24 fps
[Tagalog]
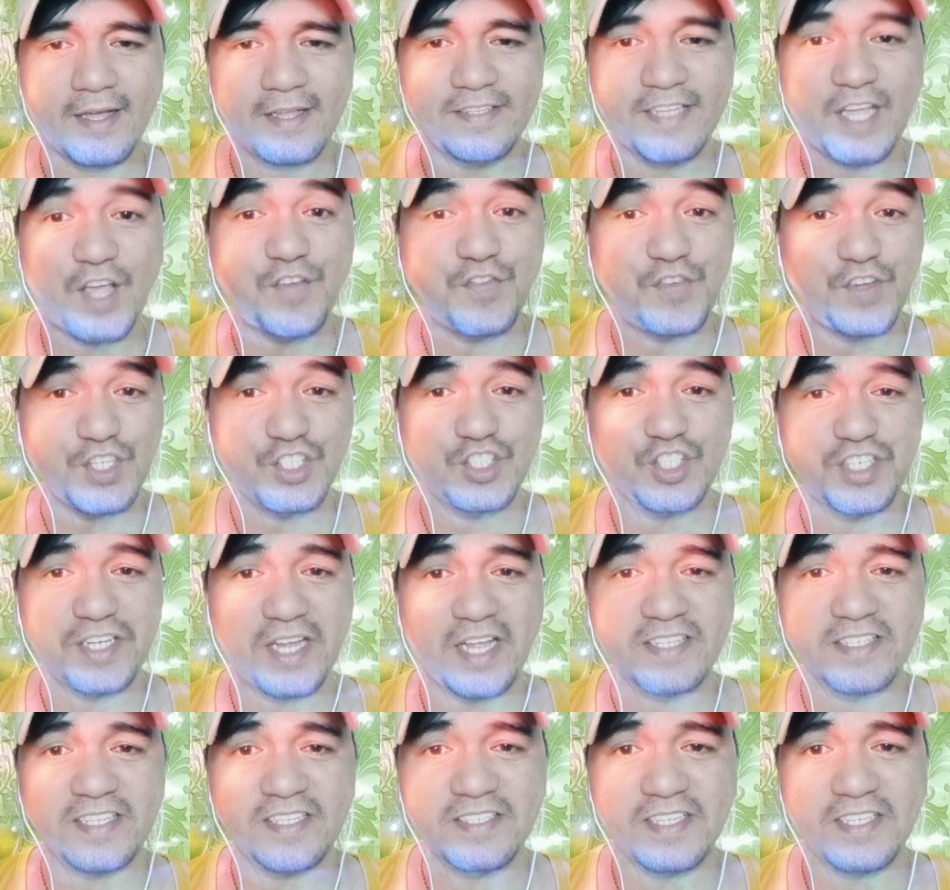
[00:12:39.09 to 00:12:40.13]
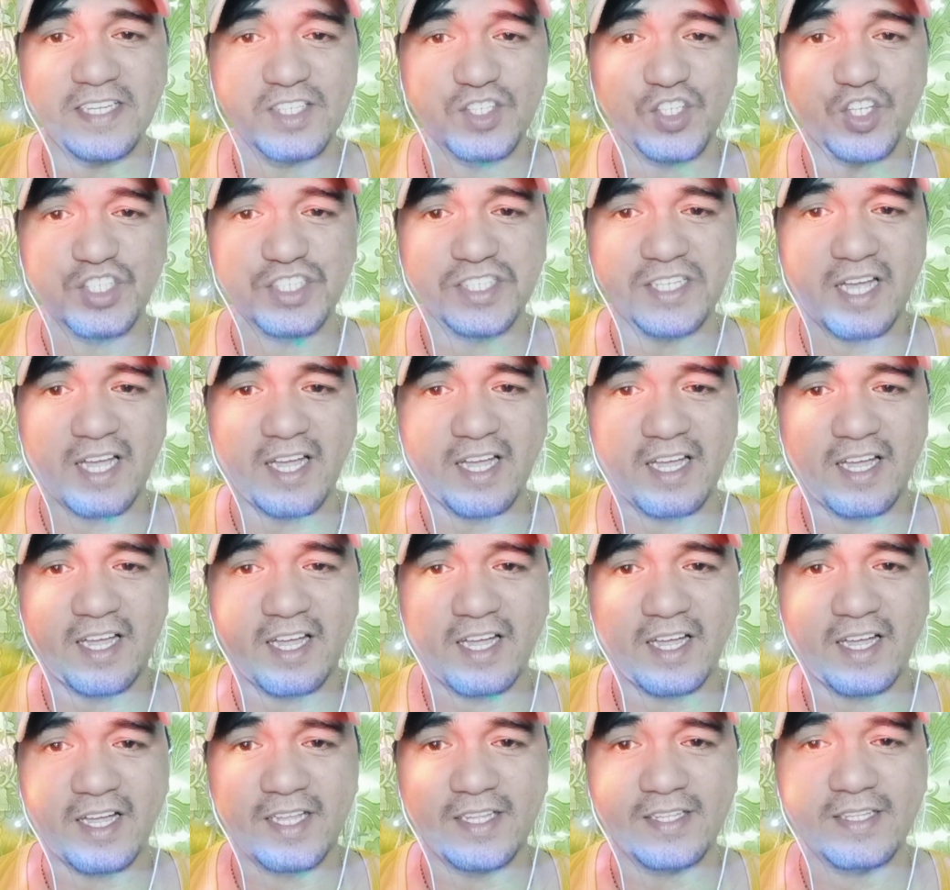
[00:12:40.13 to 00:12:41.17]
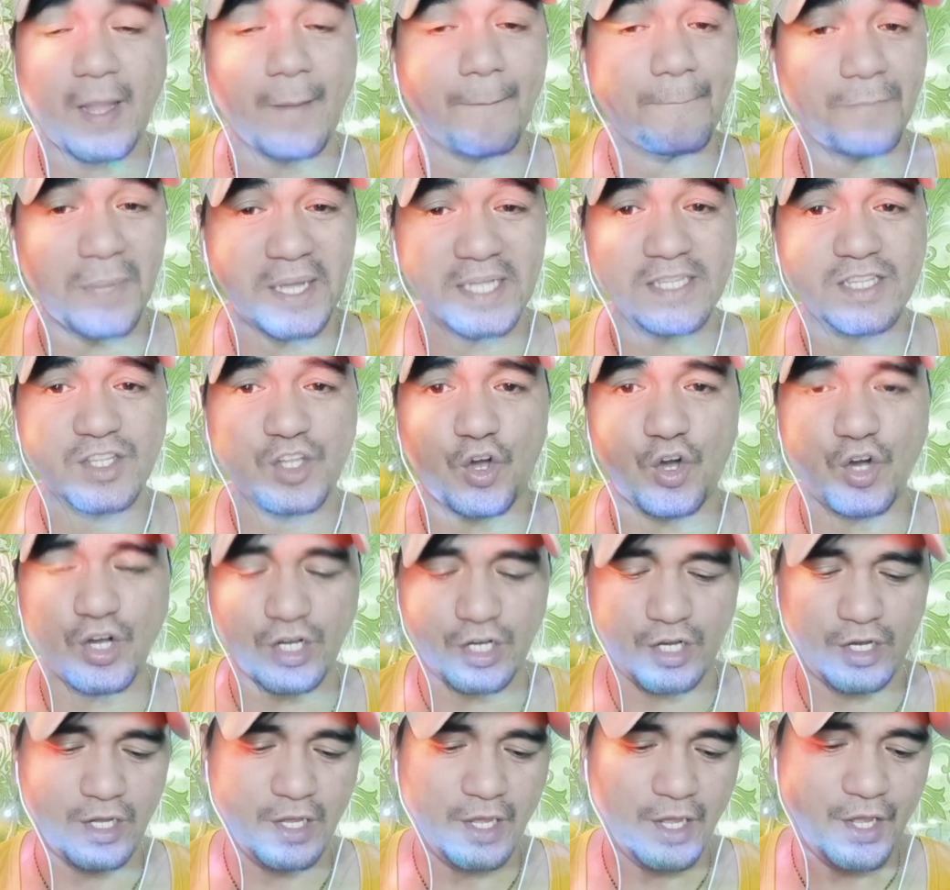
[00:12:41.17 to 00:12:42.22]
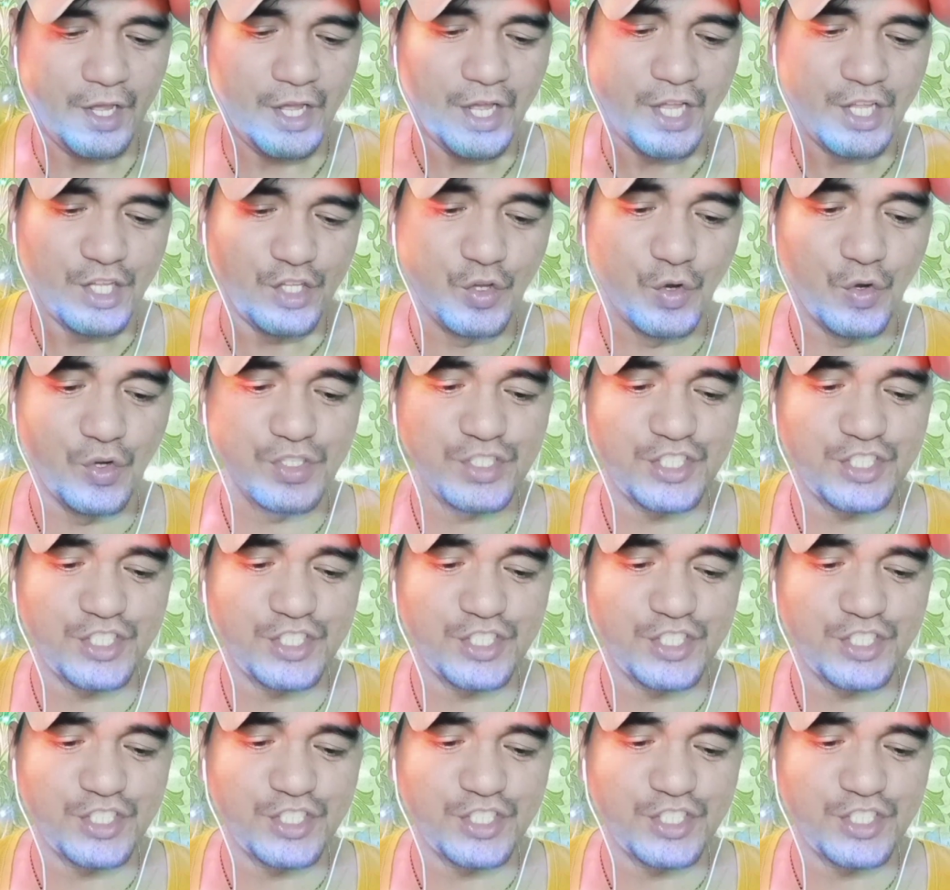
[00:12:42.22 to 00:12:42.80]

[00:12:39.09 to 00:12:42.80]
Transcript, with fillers: na-feature natin dito sa The Pet Talk noong